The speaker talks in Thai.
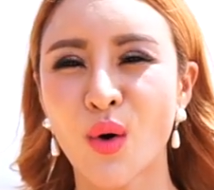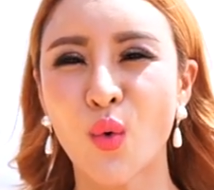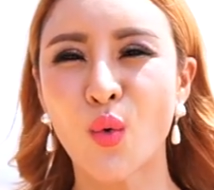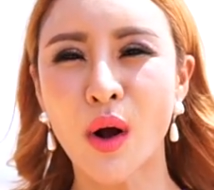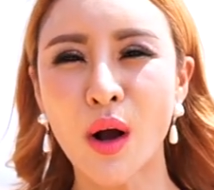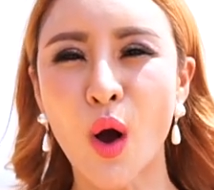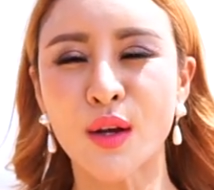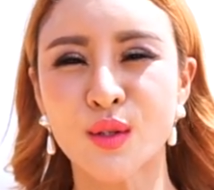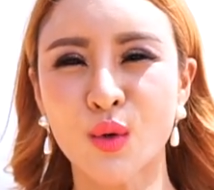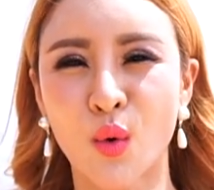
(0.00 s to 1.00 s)
ครูก็ขอ
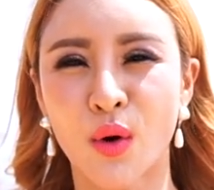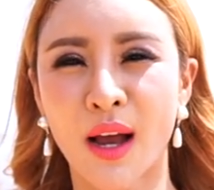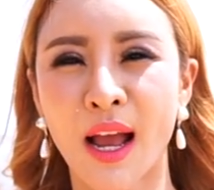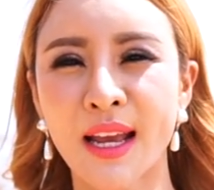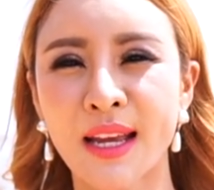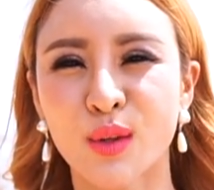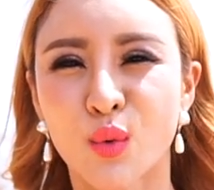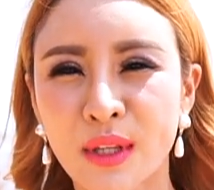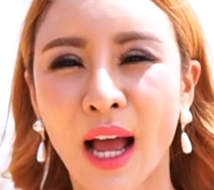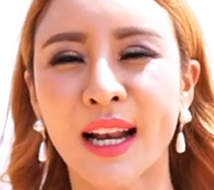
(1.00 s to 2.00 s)
ส่งให้
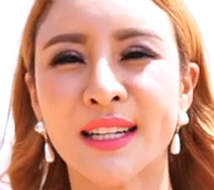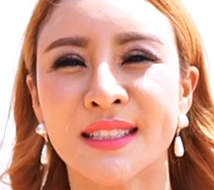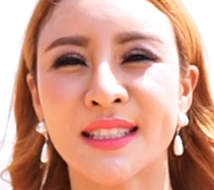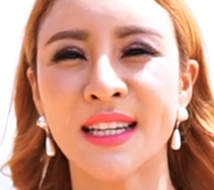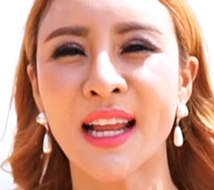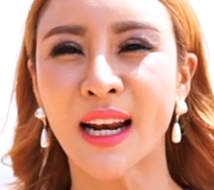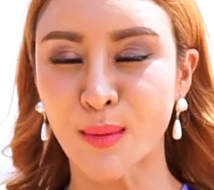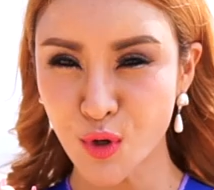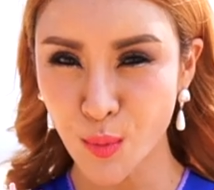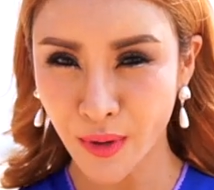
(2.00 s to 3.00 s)
ทุกท่านที่ได้
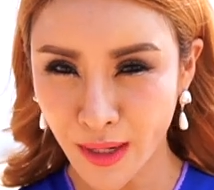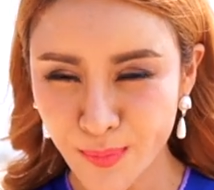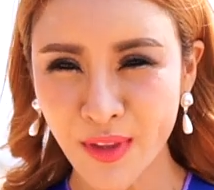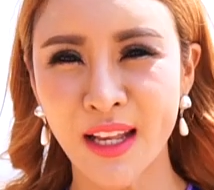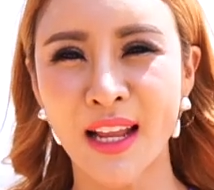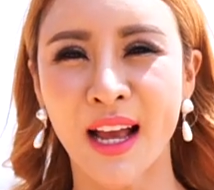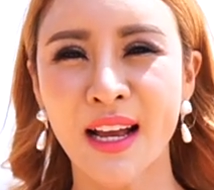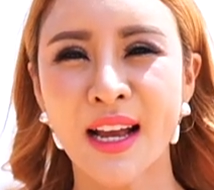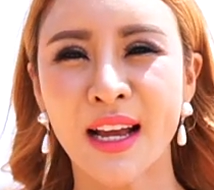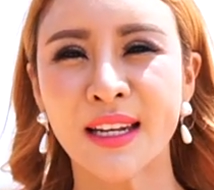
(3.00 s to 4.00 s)
รับชมคลิปนี้เนี่ย
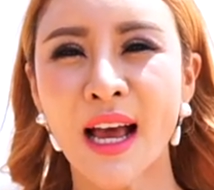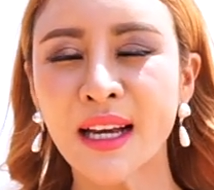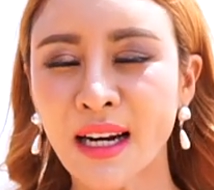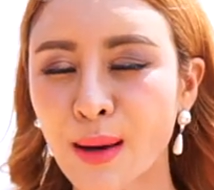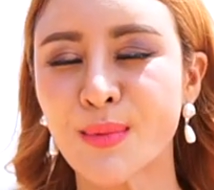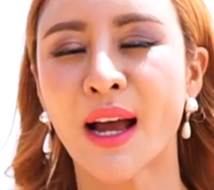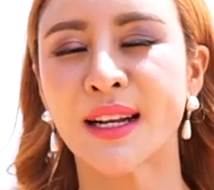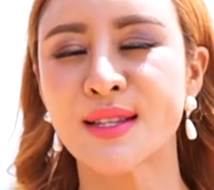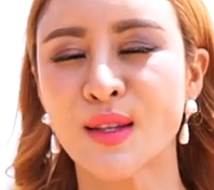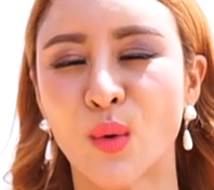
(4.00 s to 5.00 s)
ได้รับอา
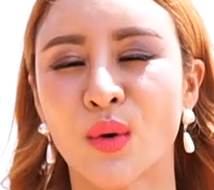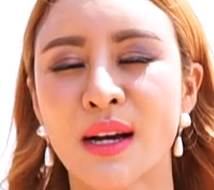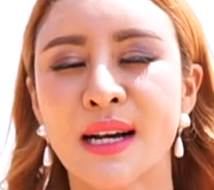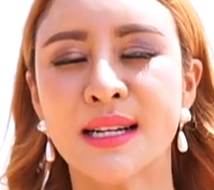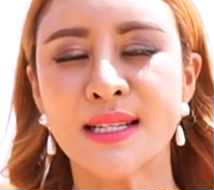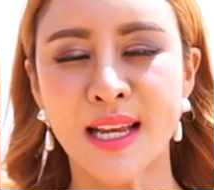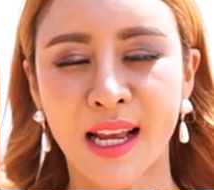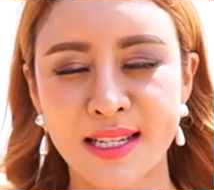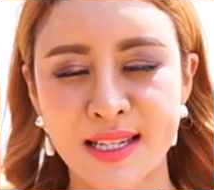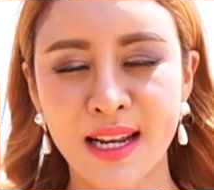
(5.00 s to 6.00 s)
นิสงส์เช็
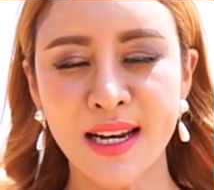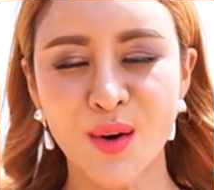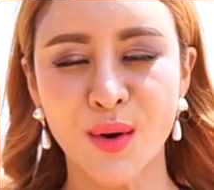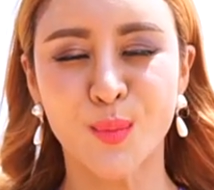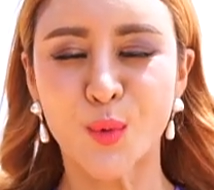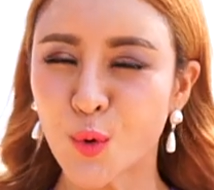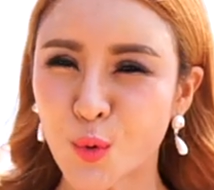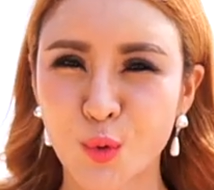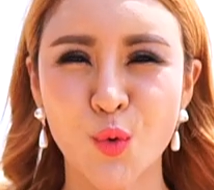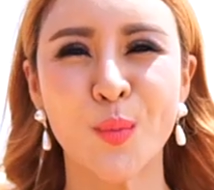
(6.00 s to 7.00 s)
คเช่นเดียวกับครู
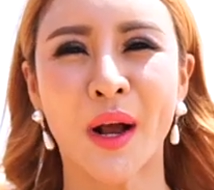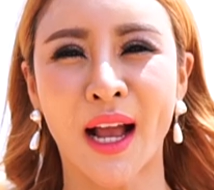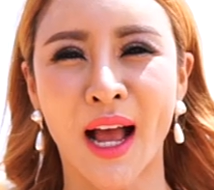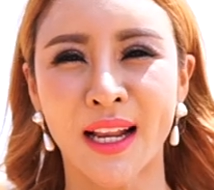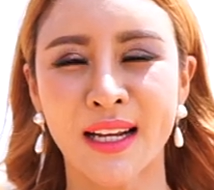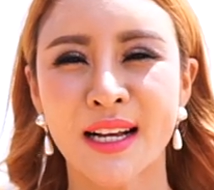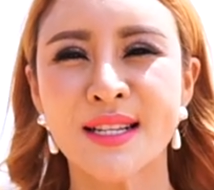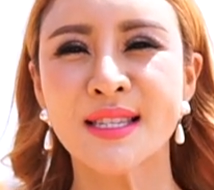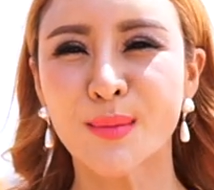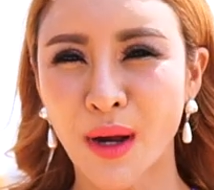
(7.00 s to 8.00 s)
ทุกประการ
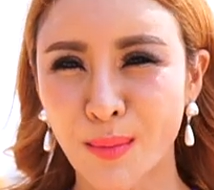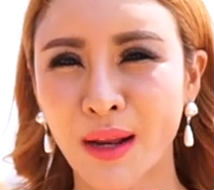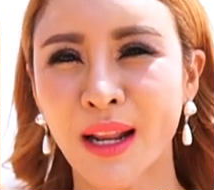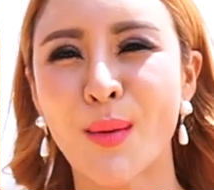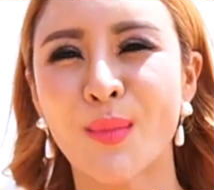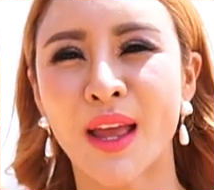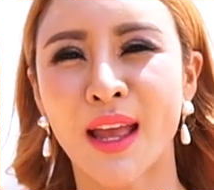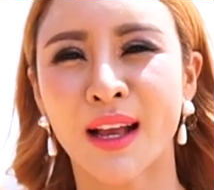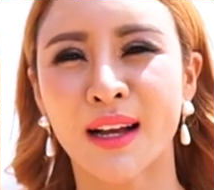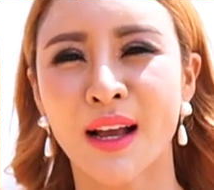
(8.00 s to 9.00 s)
เสมือนมาทำเอ
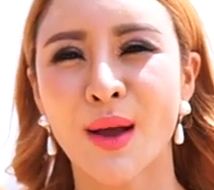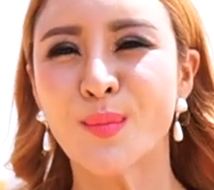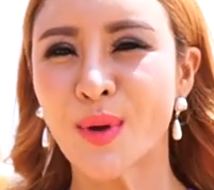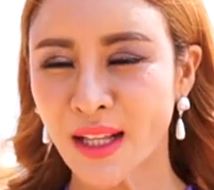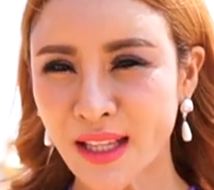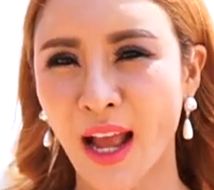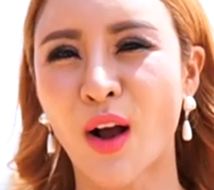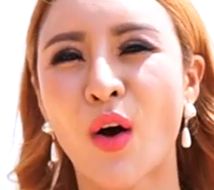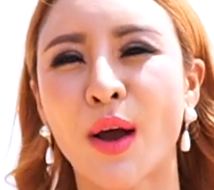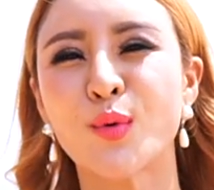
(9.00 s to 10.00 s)
งเพียงแต่
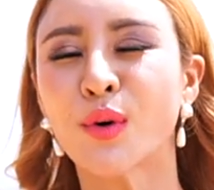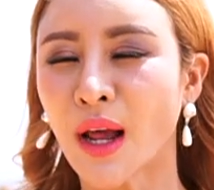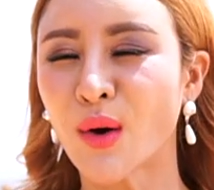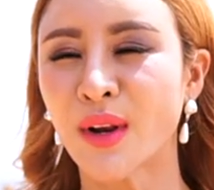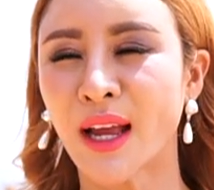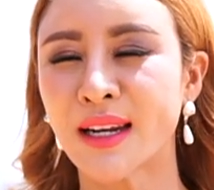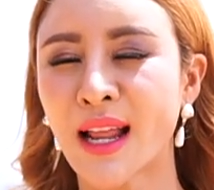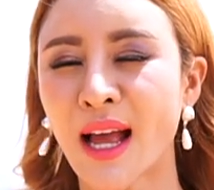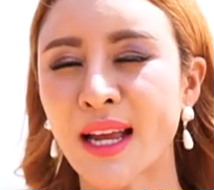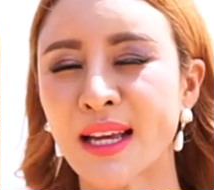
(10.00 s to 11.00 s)
ขอให้พวกเราเนี่ย
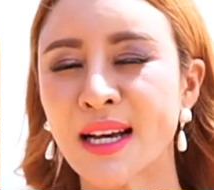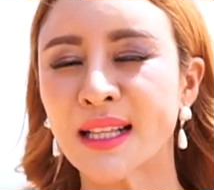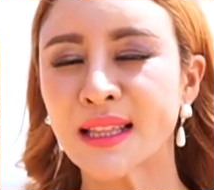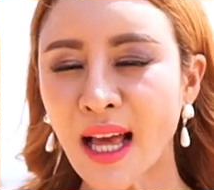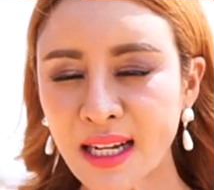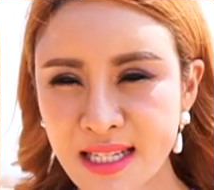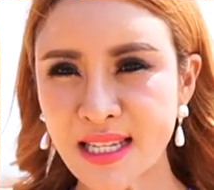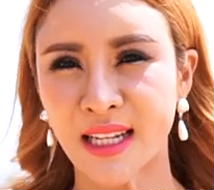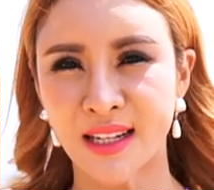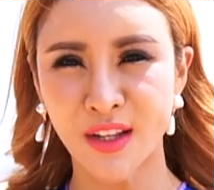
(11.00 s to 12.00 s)
ได้ตั้งจิต